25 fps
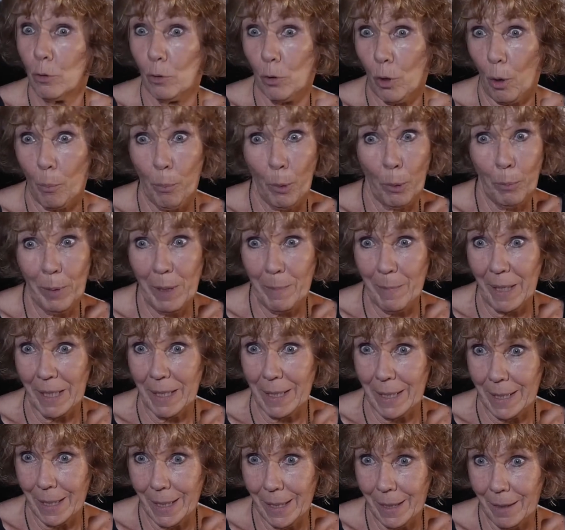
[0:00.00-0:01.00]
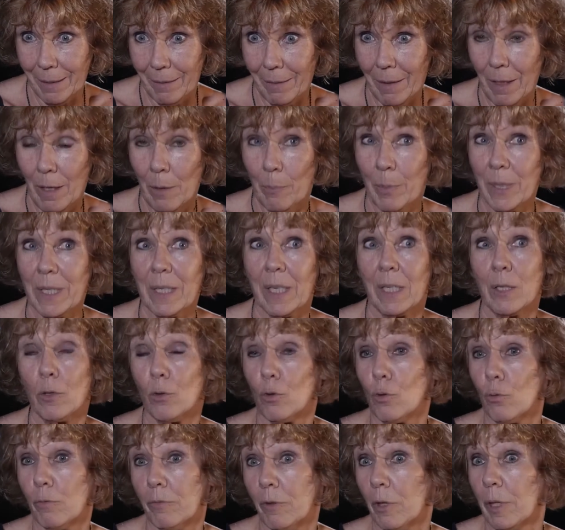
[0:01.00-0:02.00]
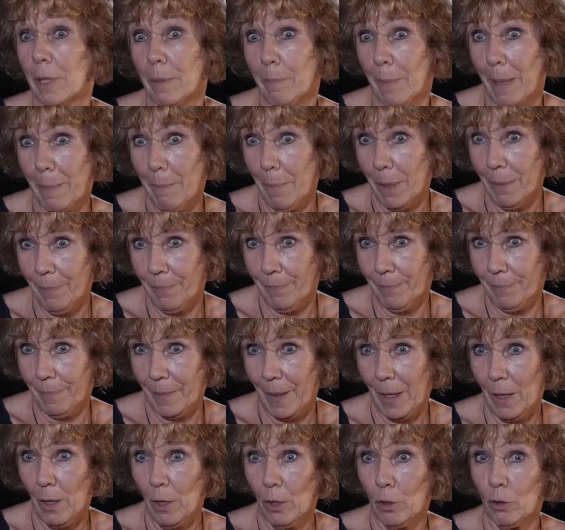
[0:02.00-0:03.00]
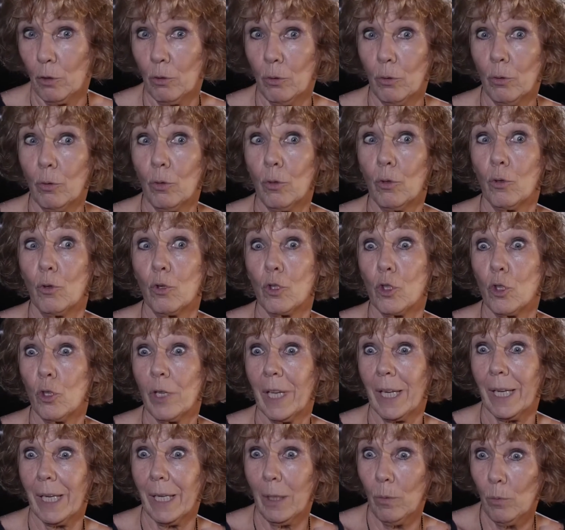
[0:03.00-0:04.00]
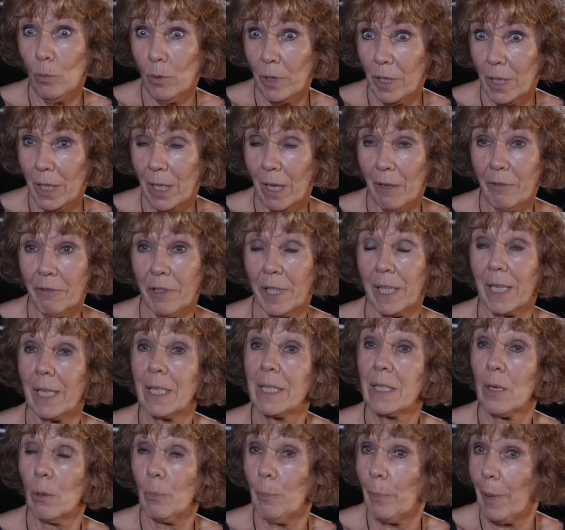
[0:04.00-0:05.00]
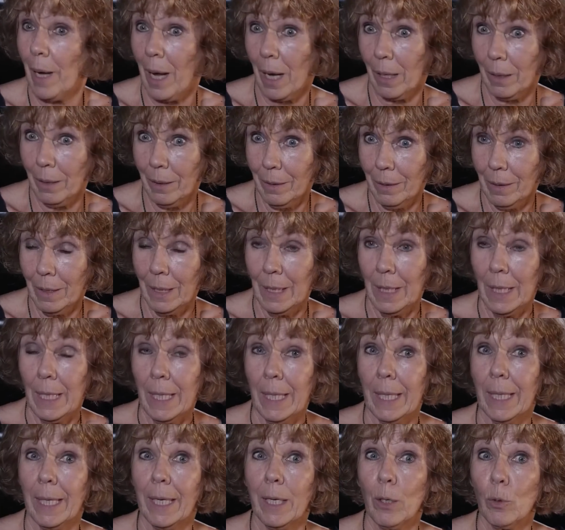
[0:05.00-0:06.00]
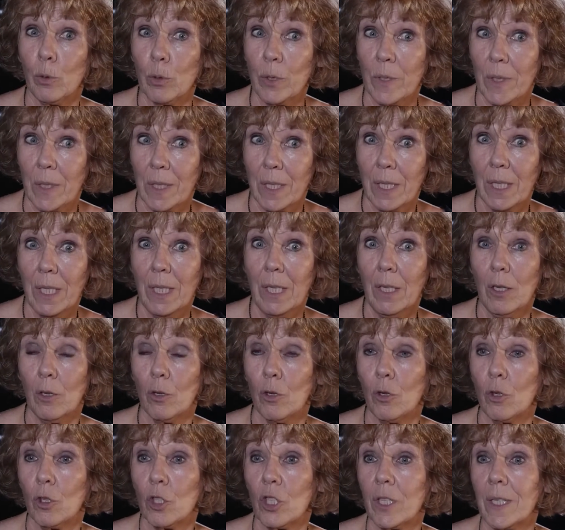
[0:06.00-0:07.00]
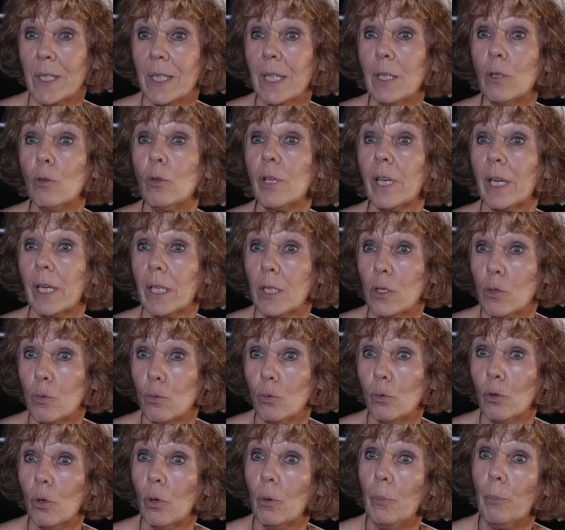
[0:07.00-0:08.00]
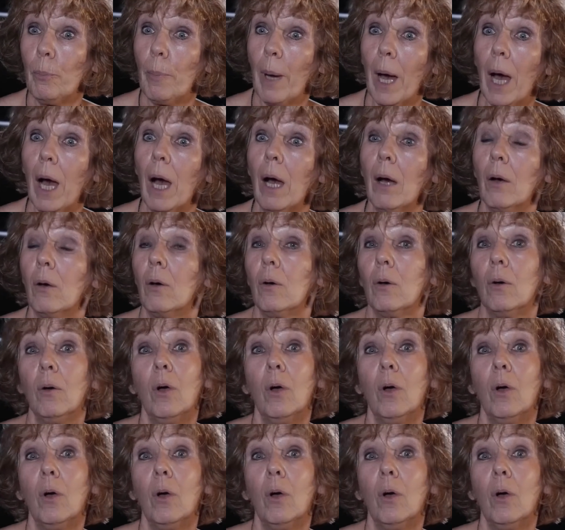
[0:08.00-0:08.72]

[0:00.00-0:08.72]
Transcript: de leurs problématiques, parce qu'elles ont souvent les mêmes, donc euh, je les réunis afin qu'elles en parlent et aussi euh, j'essaie de les résoudre par